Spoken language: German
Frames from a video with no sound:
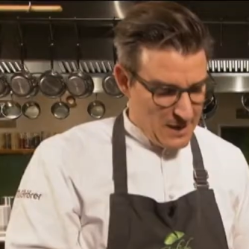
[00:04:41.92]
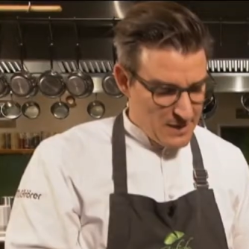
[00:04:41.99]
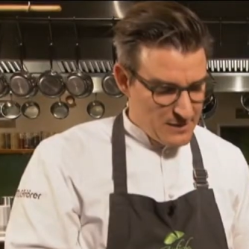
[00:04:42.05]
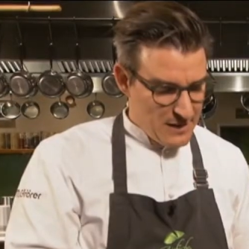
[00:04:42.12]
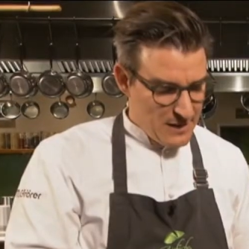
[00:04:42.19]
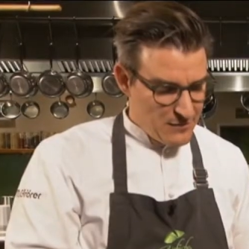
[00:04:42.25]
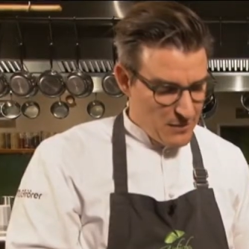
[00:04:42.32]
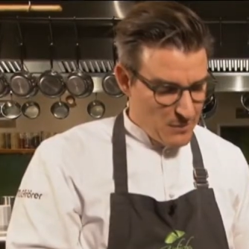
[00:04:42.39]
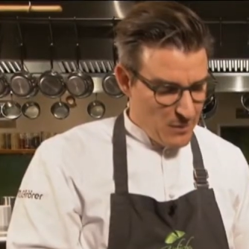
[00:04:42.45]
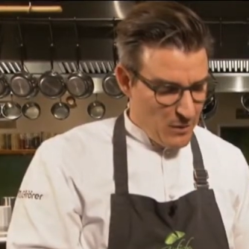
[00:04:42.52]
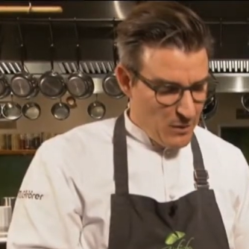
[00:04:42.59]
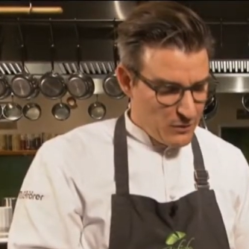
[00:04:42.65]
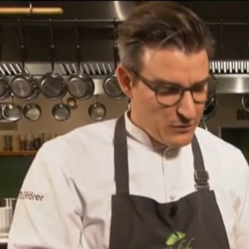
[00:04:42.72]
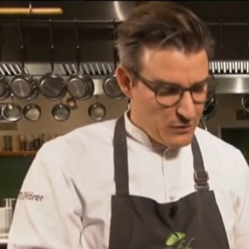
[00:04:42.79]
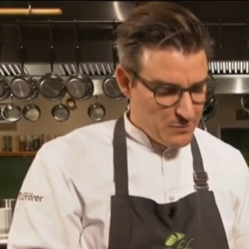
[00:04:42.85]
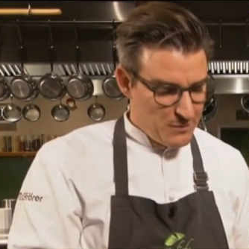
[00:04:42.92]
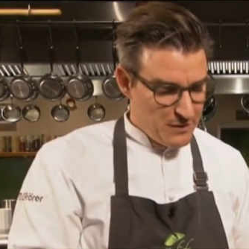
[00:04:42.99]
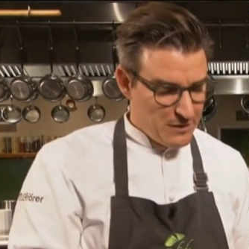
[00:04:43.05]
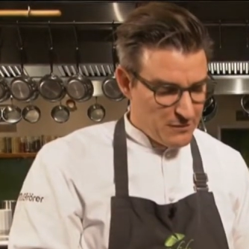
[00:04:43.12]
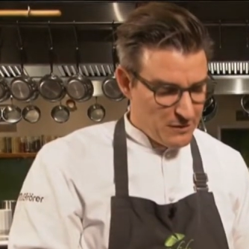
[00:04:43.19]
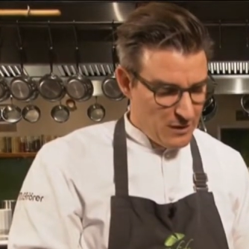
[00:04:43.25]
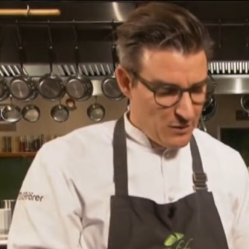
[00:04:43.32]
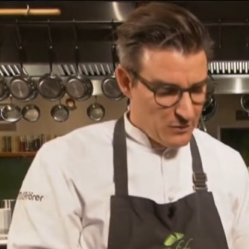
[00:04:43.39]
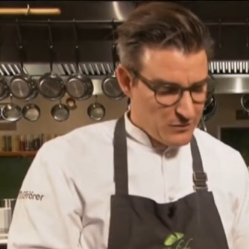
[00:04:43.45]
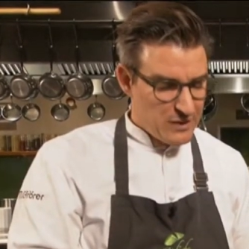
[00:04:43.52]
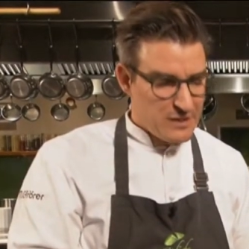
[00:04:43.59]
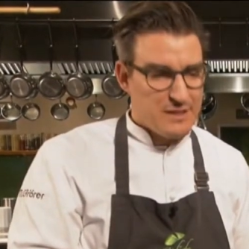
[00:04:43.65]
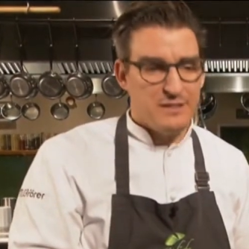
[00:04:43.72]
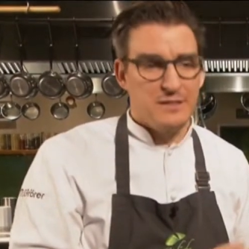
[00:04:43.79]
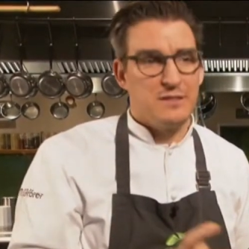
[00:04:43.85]
Als Endverbraucher sollte man davon
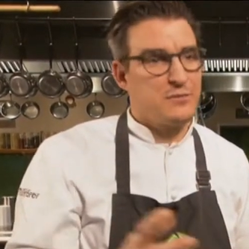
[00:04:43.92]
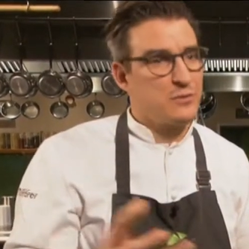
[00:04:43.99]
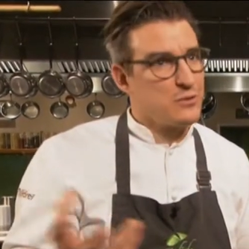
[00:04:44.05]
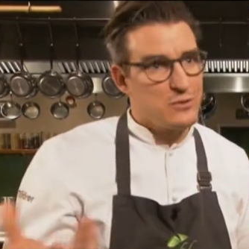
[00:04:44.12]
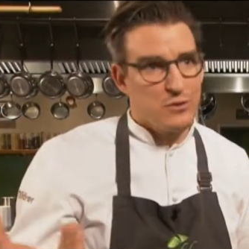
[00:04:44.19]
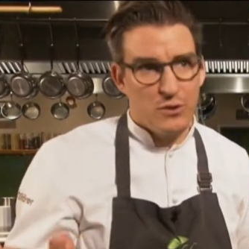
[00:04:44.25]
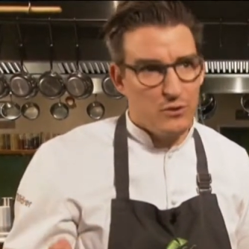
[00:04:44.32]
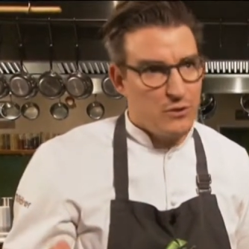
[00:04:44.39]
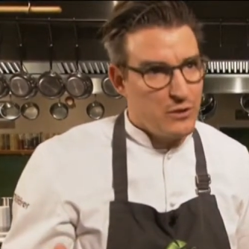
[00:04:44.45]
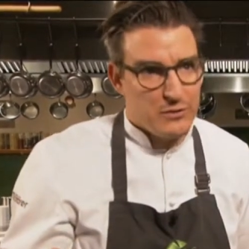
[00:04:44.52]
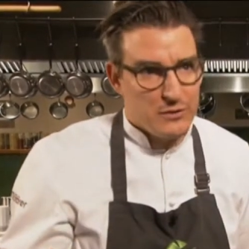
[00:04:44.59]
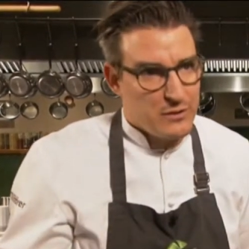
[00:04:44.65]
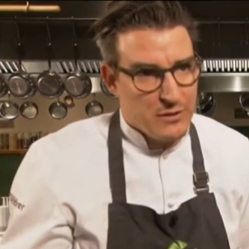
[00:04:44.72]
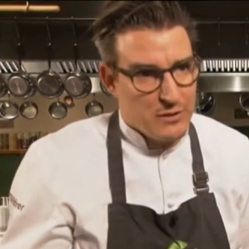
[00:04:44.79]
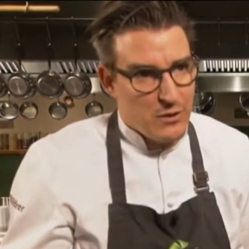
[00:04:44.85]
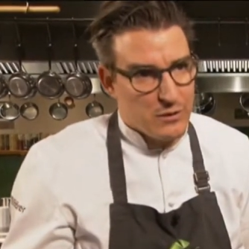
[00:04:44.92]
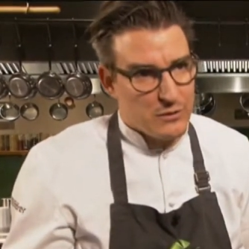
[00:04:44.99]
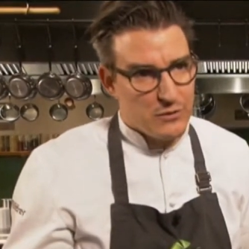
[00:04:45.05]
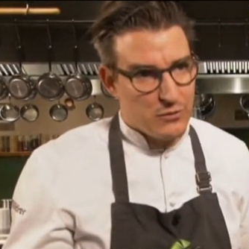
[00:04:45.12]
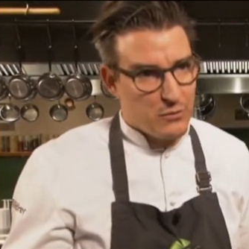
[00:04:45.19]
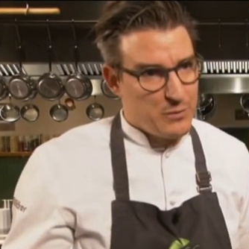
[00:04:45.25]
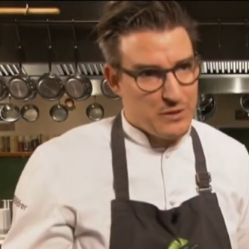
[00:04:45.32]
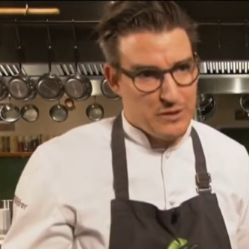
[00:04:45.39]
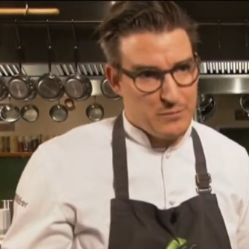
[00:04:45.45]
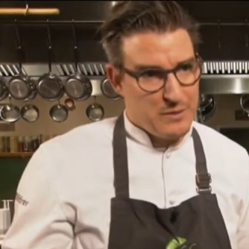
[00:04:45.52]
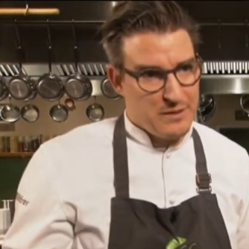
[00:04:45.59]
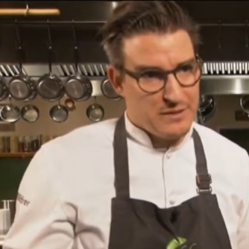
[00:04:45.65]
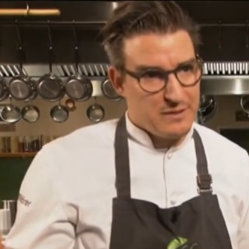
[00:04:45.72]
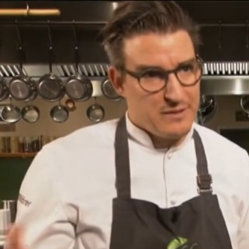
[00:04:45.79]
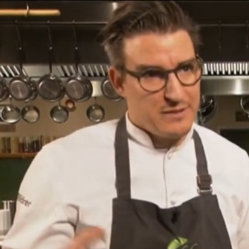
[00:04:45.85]
ausgehen, dass die frisch gekochte Suppe das
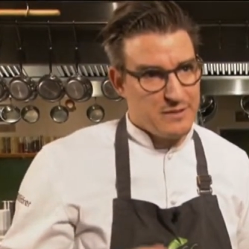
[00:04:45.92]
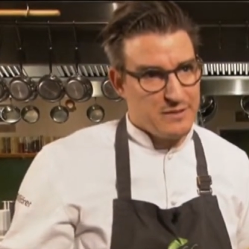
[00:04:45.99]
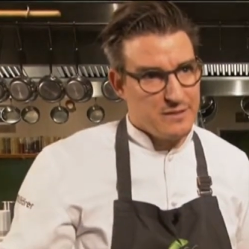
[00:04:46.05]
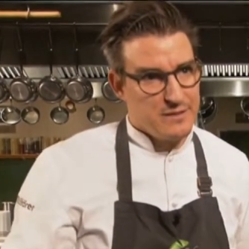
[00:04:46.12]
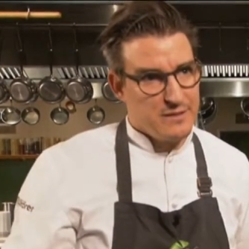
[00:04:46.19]
Beste ist.